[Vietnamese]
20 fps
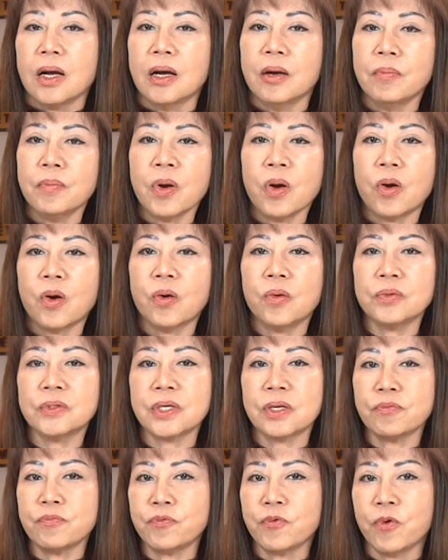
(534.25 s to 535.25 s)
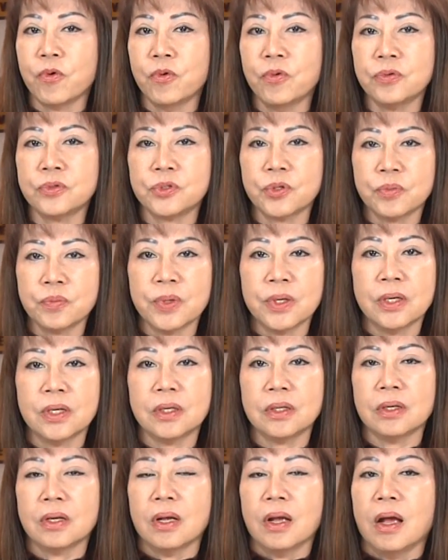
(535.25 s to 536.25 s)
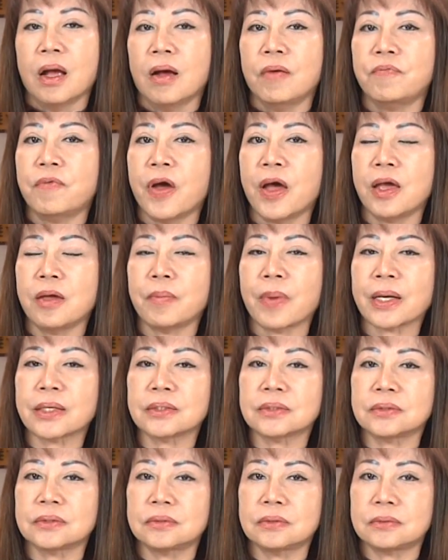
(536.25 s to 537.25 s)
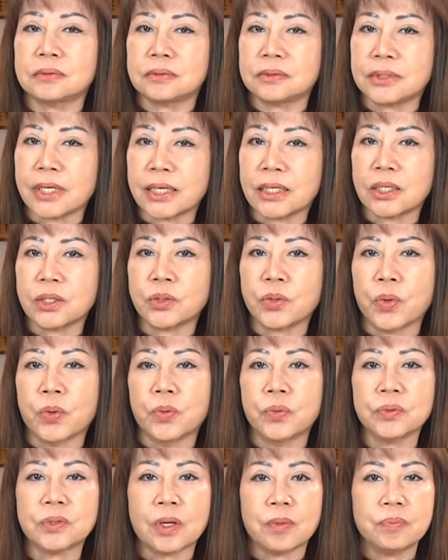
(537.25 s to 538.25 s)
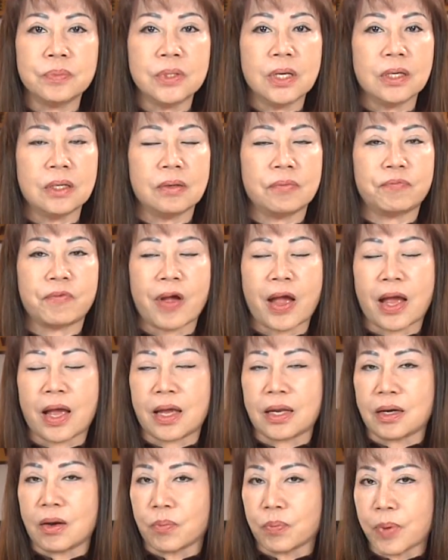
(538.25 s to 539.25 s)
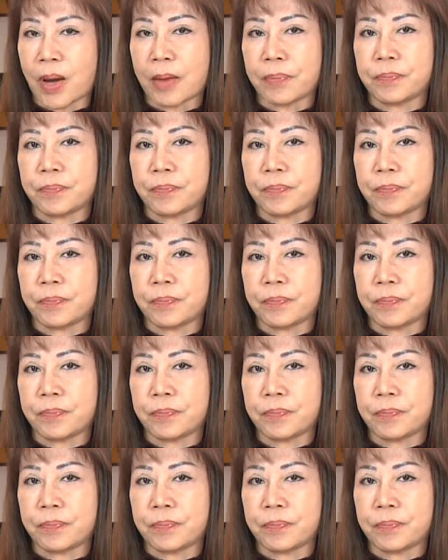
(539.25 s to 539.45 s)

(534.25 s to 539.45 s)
ủng hộ chính phủ trung ương về mặt tranh thủ thống nhất và độc